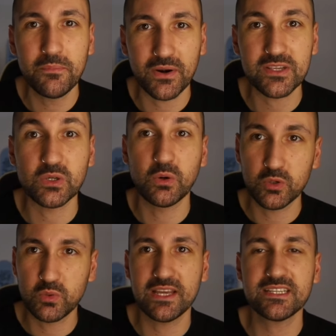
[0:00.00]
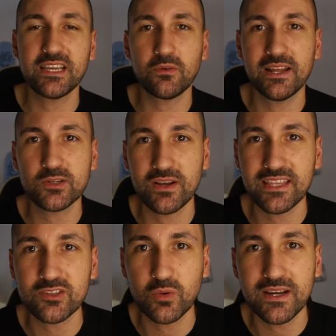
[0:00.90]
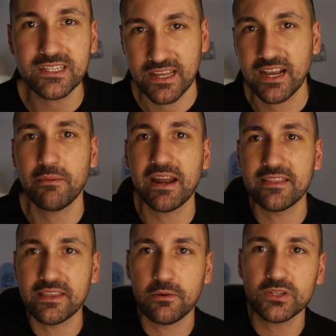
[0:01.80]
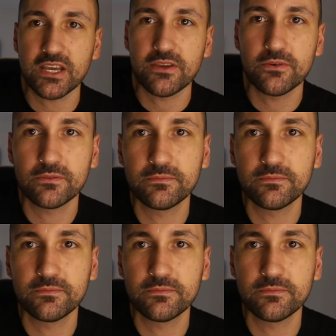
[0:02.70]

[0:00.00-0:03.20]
por eso os voy a enseñar unas cuantas tomas en cámara lenta, vamos a ello.